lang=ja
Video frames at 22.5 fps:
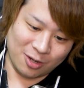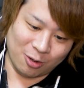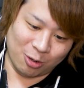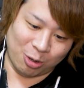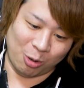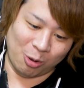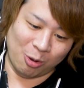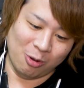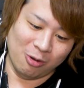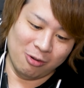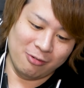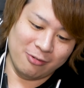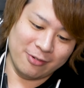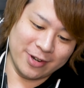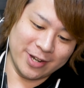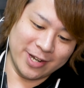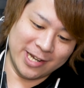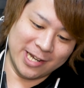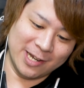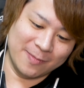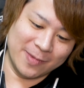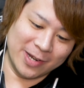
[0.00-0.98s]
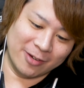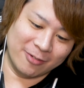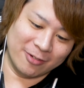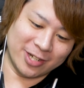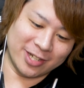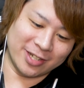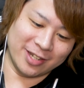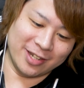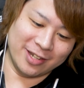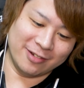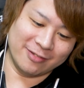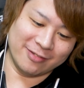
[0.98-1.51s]
ほう、いい目を
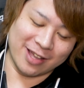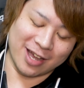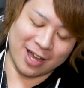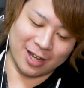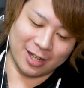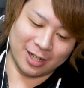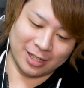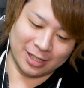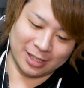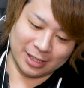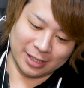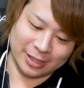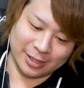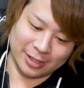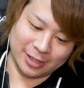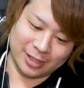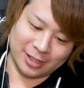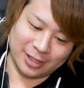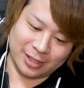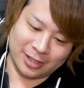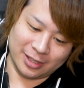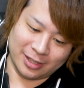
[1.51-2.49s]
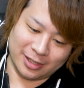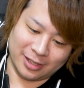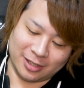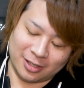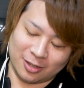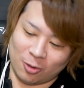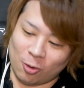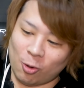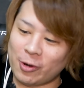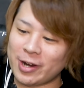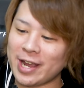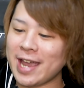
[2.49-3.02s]
しているな。
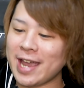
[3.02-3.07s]
お